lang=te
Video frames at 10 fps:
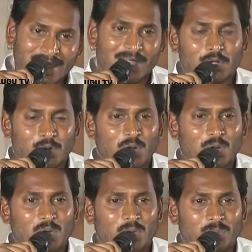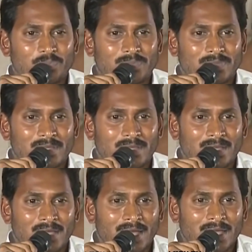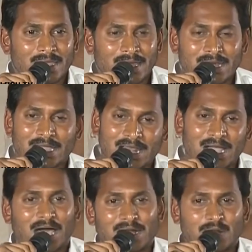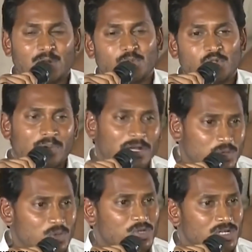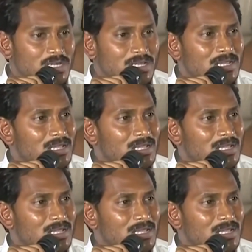ఇలాంటి వాళ్ళు ఎన్నికలకు ఆరు నెలల ముందు బయటకు వచ్చి